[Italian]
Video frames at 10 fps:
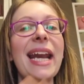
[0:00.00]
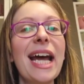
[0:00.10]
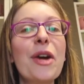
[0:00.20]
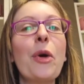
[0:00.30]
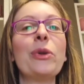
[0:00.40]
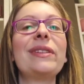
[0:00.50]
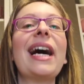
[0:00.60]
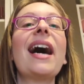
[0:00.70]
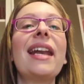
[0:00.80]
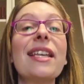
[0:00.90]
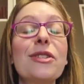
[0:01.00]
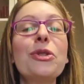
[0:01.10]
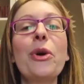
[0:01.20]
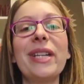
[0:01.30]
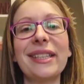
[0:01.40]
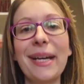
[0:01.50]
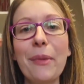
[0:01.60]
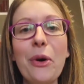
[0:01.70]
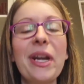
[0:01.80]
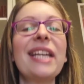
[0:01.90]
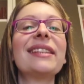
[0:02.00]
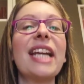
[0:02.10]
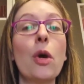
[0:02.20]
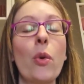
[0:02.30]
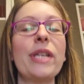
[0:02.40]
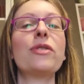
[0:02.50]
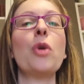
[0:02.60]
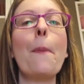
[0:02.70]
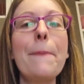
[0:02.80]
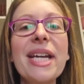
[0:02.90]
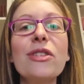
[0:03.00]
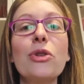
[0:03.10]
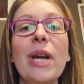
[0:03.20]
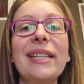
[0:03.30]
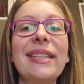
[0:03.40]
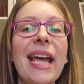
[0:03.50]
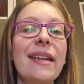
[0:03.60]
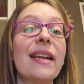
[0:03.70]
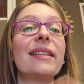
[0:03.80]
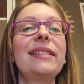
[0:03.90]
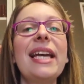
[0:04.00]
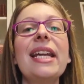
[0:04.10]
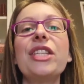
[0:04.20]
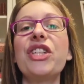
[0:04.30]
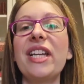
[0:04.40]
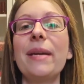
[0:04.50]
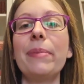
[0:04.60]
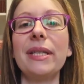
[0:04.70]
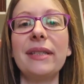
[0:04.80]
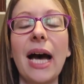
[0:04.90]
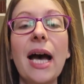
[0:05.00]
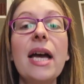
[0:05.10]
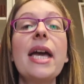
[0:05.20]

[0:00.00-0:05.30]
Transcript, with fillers: racconta la storia d'amore tra questo personal trainer delle celebrità